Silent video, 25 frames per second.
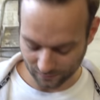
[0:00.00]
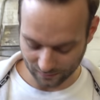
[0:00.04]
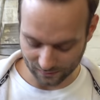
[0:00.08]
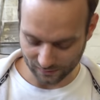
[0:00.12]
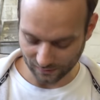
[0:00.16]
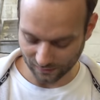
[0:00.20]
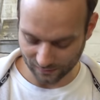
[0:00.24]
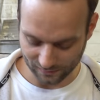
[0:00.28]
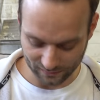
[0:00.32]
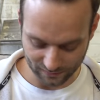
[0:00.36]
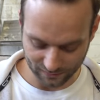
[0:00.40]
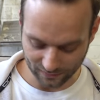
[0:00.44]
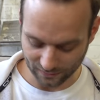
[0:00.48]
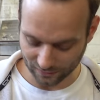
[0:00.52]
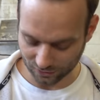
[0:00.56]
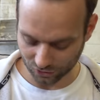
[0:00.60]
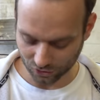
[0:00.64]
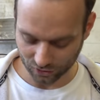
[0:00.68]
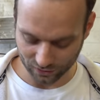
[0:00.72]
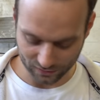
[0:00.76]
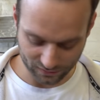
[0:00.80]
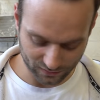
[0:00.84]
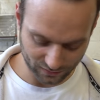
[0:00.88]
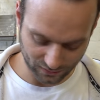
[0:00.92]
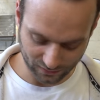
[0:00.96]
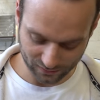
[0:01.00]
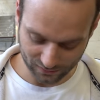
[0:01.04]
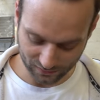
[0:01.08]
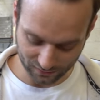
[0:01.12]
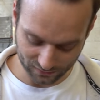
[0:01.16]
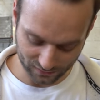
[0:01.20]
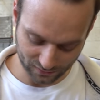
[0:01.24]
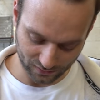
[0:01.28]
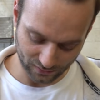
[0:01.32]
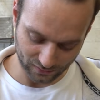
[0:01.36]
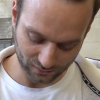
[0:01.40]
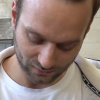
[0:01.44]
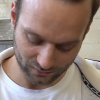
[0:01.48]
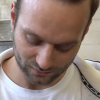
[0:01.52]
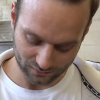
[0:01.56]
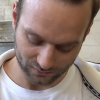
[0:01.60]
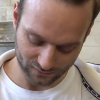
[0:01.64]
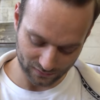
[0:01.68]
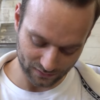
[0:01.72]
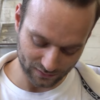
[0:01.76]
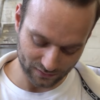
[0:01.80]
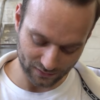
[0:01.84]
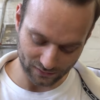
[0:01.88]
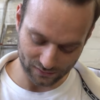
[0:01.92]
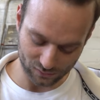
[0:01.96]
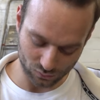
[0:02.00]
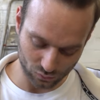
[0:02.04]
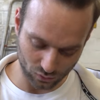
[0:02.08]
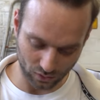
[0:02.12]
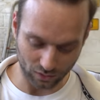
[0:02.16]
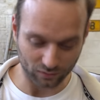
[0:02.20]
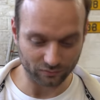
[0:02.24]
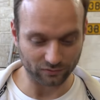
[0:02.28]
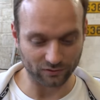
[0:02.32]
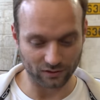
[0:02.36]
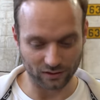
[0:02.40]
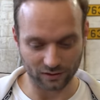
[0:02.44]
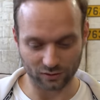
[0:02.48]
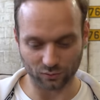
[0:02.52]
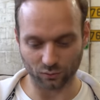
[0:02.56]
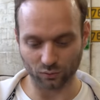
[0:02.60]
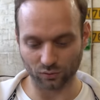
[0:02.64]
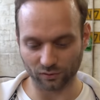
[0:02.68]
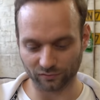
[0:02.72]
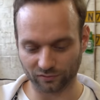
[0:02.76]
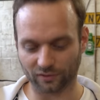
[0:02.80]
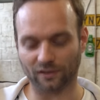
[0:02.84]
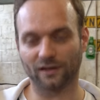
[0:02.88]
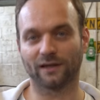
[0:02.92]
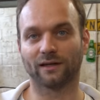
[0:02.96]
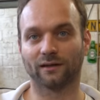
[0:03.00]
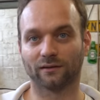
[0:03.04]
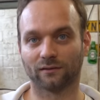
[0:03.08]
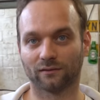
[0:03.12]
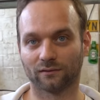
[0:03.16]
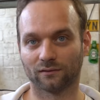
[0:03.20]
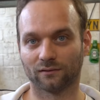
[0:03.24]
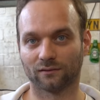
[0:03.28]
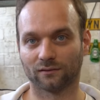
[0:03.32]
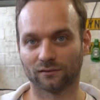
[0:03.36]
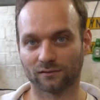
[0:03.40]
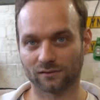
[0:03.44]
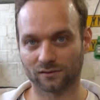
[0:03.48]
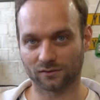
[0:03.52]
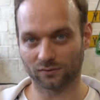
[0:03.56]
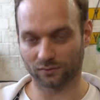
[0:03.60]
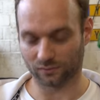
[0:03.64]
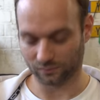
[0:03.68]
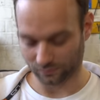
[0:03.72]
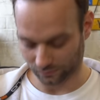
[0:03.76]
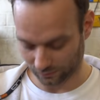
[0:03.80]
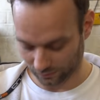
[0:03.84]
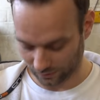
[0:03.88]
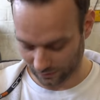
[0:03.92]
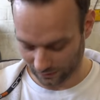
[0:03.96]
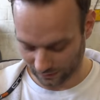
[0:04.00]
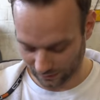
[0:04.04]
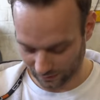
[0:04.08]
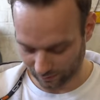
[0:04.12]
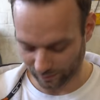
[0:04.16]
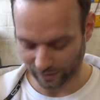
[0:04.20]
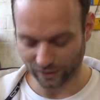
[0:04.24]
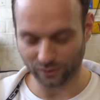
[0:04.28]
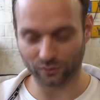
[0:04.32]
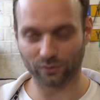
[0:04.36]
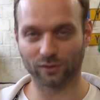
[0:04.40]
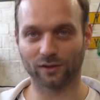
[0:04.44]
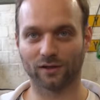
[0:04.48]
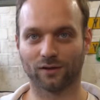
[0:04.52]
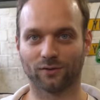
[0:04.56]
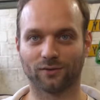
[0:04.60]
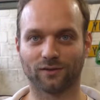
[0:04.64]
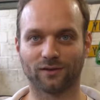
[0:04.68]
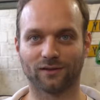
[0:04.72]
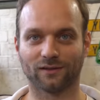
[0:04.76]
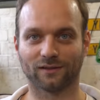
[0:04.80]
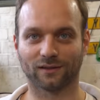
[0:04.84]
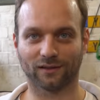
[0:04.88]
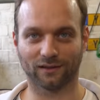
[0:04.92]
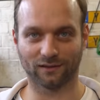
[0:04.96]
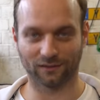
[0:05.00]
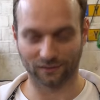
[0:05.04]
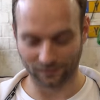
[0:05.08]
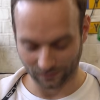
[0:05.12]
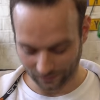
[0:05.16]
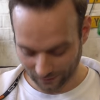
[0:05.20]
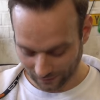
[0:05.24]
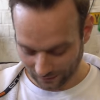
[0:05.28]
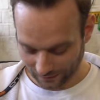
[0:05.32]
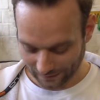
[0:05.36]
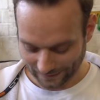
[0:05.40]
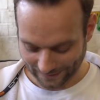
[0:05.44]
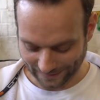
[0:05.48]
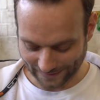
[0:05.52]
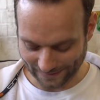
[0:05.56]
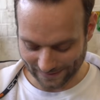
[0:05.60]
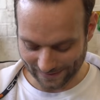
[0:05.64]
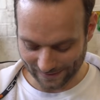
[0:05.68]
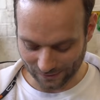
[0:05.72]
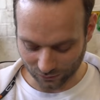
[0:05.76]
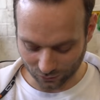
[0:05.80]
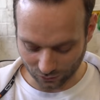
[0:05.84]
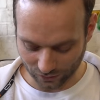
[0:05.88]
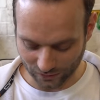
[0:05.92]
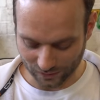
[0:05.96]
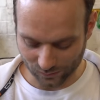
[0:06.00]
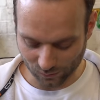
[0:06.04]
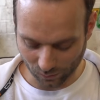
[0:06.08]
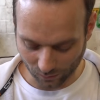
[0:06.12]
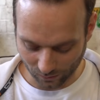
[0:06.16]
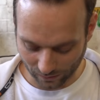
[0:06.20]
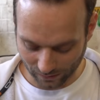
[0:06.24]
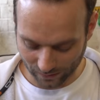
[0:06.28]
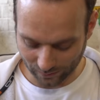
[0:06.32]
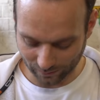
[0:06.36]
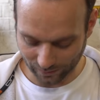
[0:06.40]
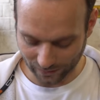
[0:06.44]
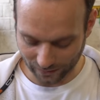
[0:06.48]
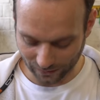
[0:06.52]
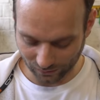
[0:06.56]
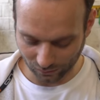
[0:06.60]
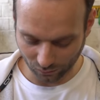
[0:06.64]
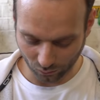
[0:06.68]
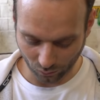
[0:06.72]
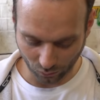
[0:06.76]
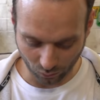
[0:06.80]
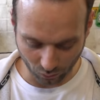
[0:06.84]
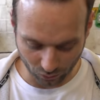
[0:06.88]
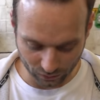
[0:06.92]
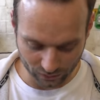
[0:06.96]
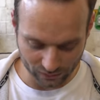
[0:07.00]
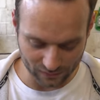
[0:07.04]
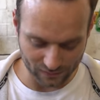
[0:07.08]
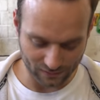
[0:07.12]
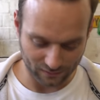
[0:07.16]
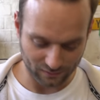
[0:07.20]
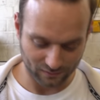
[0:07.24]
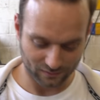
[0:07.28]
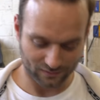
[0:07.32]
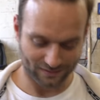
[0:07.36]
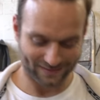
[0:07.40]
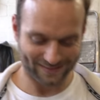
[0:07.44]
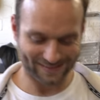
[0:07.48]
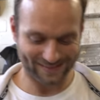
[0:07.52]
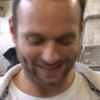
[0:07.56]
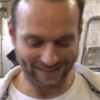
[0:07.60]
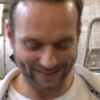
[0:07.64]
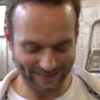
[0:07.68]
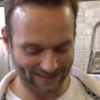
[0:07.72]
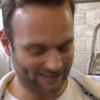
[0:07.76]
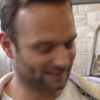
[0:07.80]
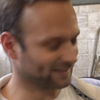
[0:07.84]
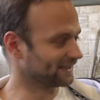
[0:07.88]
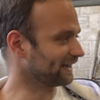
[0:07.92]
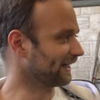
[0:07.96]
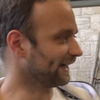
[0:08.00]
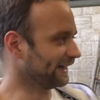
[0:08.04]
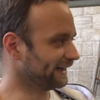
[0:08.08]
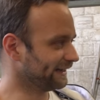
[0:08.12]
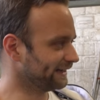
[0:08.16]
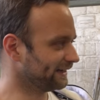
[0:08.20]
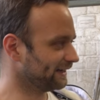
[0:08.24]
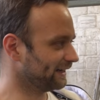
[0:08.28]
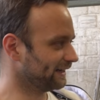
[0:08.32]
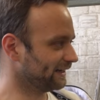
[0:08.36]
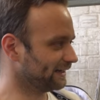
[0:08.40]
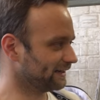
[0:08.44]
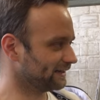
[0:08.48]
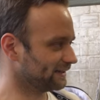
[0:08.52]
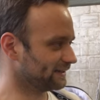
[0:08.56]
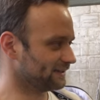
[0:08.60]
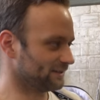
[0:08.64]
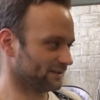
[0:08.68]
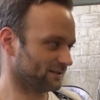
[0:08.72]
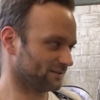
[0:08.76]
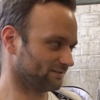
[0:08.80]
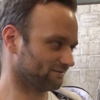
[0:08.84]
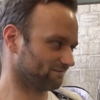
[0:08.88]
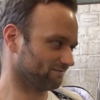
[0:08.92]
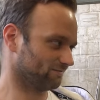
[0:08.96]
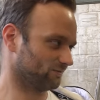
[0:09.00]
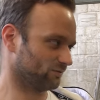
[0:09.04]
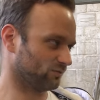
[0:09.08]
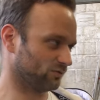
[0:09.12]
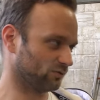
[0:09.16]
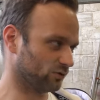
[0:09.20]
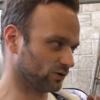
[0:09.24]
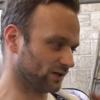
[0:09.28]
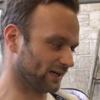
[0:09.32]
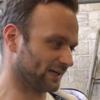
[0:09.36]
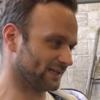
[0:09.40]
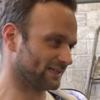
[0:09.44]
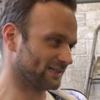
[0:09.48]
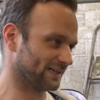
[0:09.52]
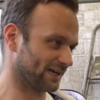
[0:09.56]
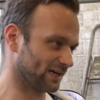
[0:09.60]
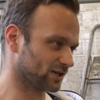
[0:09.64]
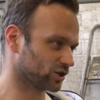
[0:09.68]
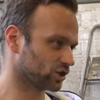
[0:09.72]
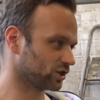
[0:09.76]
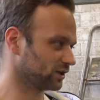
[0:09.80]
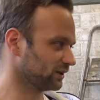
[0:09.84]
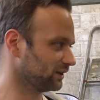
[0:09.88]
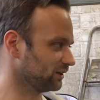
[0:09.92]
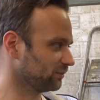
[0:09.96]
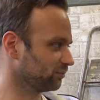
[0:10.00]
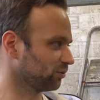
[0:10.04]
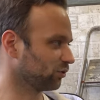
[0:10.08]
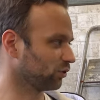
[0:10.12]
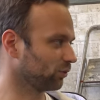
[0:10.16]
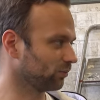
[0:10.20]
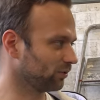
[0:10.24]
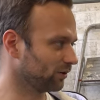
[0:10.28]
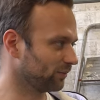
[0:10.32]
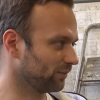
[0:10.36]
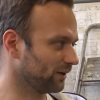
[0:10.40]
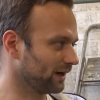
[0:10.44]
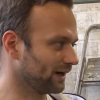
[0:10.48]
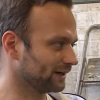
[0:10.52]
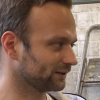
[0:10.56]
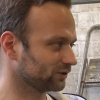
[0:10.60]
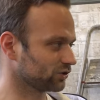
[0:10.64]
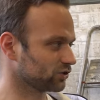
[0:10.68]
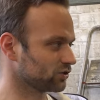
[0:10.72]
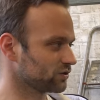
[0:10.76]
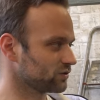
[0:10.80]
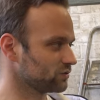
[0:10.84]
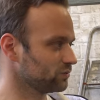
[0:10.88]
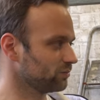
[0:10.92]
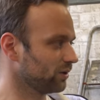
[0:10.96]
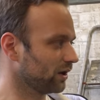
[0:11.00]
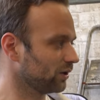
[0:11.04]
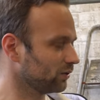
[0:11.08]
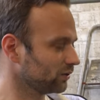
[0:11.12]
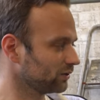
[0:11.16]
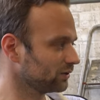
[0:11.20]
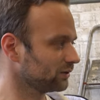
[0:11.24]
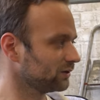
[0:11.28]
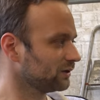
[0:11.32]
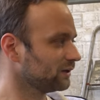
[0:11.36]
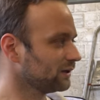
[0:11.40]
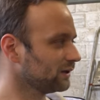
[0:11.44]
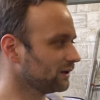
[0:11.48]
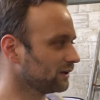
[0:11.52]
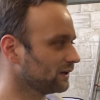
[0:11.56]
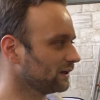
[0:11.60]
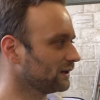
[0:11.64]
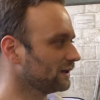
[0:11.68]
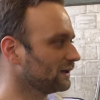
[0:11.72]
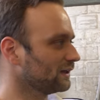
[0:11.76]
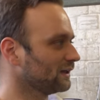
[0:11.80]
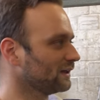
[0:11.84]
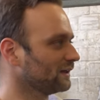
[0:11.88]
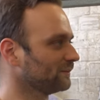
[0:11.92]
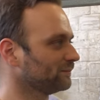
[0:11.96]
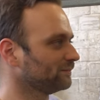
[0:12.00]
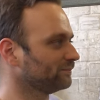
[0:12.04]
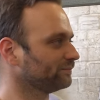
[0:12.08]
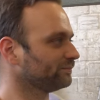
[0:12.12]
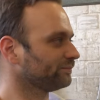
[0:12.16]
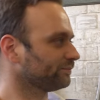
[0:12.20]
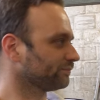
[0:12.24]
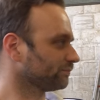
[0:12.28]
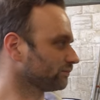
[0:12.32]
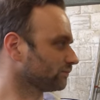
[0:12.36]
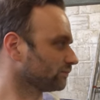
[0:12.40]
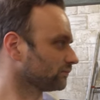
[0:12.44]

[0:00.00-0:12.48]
das ist alles identisch, das ist alles ganz egal. Sie ist halt nur hoffentlich ölfrei. Mhm. So, und jede Menge Öl da unten drin. Jetzt ist natürlich das Problem, in rund, seitlich eingehend, wird an der Stelle problematisch zu bauen. Ähm,